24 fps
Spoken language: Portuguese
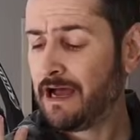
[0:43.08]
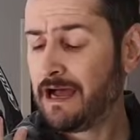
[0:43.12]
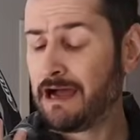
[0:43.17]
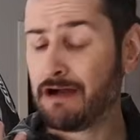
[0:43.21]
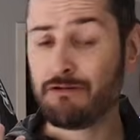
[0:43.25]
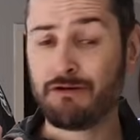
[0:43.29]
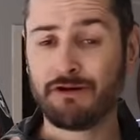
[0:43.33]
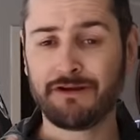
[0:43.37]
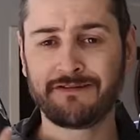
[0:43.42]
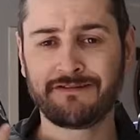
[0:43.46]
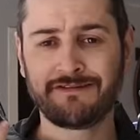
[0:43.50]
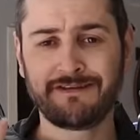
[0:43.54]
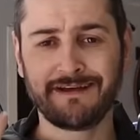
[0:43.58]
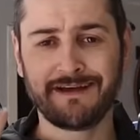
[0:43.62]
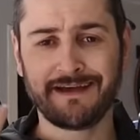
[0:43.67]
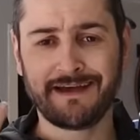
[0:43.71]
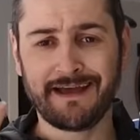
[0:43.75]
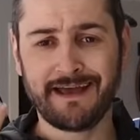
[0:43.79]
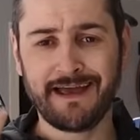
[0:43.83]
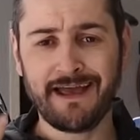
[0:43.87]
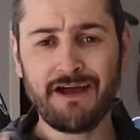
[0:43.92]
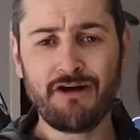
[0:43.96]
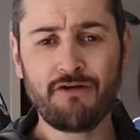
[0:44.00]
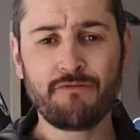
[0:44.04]
Agora, se
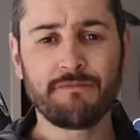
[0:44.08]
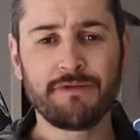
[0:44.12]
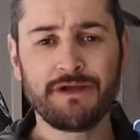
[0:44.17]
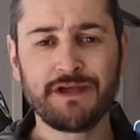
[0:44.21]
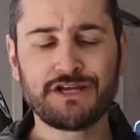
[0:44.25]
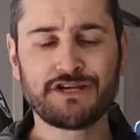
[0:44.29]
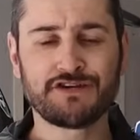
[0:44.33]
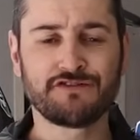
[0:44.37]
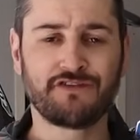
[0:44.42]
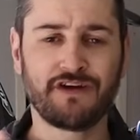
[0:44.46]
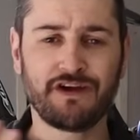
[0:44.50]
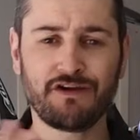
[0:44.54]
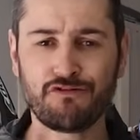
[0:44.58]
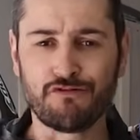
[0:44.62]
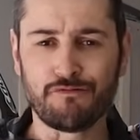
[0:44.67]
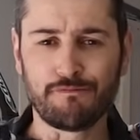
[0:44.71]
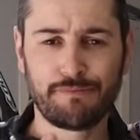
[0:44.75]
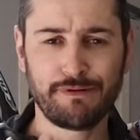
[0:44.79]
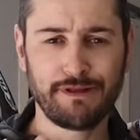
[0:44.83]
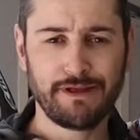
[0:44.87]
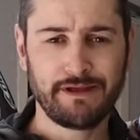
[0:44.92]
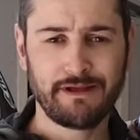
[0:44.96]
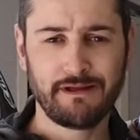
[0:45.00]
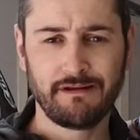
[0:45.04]
realmente vai
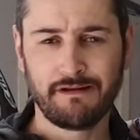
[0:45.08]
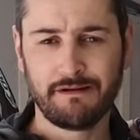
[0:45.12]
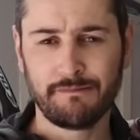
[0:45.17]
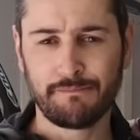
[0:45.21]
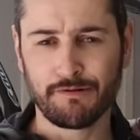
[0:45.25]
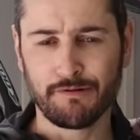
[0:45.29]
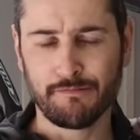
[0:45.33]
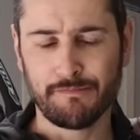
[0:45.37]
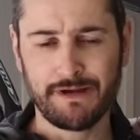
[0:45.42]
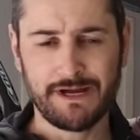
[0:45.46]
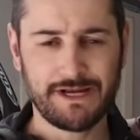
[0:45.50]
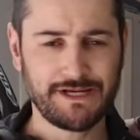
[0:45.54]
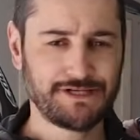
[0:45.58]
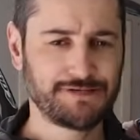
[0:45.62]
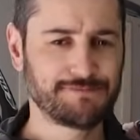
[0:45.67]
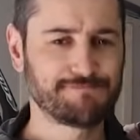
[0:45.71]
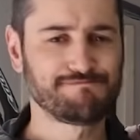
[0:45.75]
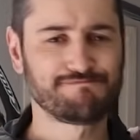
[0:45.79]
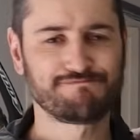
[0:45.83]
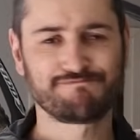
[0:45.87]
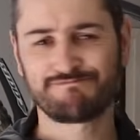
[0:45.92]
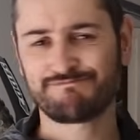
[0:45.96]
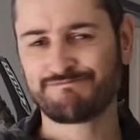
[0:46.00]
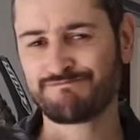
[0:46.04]
cumprir aquilo que promete,
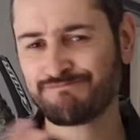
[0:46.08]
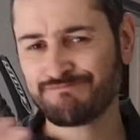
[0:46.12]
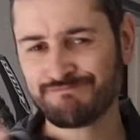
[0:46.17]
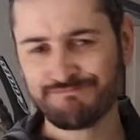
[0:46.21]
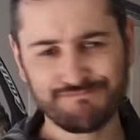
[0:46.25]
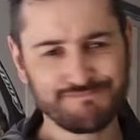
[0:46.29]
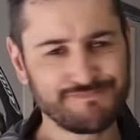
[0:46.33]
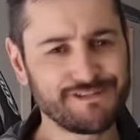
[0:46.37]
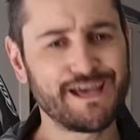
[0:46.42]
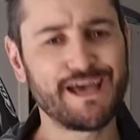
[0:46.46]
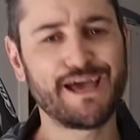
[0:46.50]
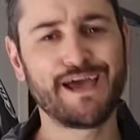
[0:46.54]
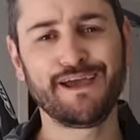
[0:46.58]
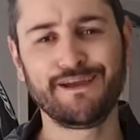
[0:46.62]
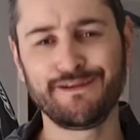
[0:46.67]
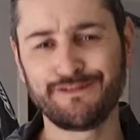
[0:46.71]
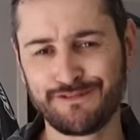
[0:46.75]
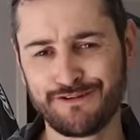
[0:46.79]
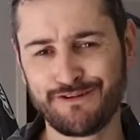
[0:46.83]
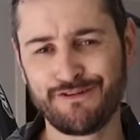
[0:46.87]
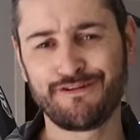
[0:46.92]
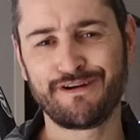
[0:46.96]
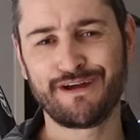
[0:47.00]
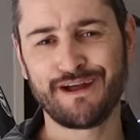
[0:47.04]
é
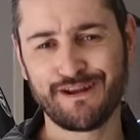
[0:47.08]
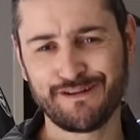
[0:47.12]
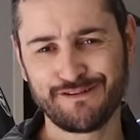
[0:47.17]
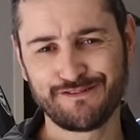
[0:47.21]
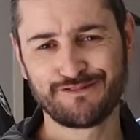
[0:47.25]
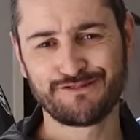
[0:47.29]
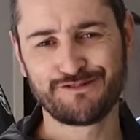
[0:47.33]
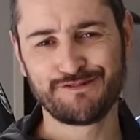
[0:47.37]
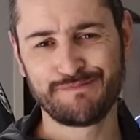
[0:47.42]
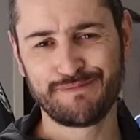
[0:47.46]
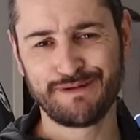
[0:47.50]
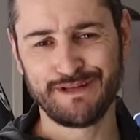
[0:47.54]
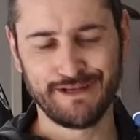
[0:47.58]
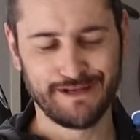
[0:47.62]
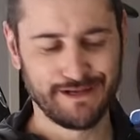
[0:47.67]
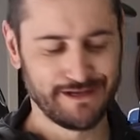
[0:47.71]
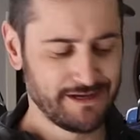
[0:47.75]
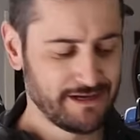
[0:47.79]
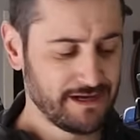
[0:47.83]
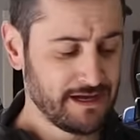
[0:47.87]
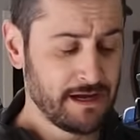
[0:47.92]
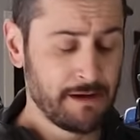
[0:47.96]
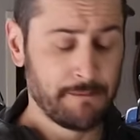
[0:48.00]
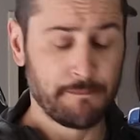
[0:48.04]
isso que eu quero descobrir
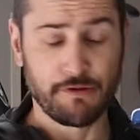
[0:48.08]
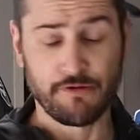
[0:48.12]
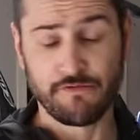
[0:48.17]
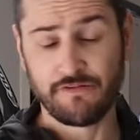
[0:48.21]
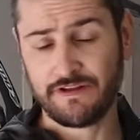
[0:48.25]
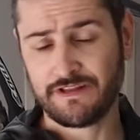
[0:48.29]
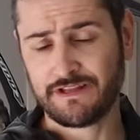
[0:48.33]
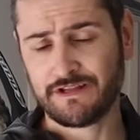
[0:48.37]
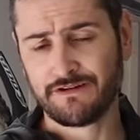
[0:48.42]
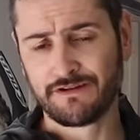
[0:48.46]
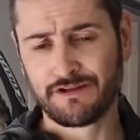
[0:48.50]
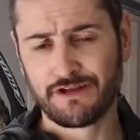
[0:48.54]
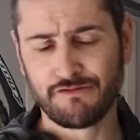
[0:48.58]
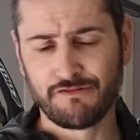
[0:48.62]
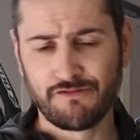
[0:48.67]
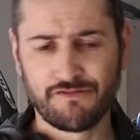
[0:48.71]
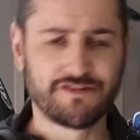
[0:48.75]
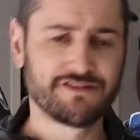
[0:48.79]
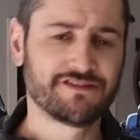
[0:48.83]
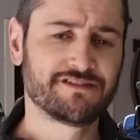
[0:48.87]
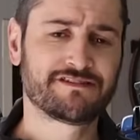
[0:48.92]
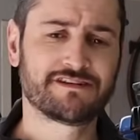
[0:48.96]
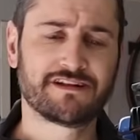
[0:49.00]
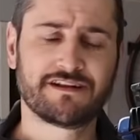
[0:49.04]
aproveitando que eu vou
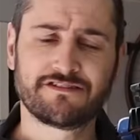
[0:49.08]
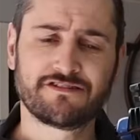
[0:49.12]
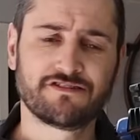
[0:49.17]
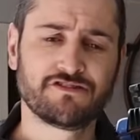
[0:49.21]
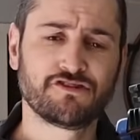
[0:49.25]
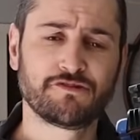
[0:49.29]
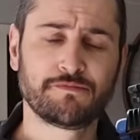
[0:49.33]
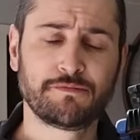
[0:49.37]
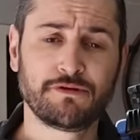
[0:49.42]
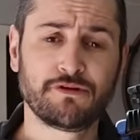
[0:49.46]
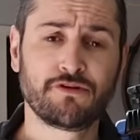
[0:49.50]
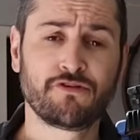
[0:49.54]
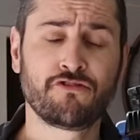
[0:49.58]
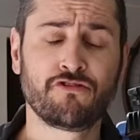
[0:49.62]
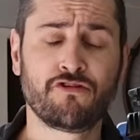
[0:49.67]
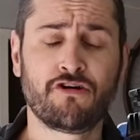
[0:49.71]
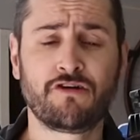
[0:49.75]
fazer instalação dos pneus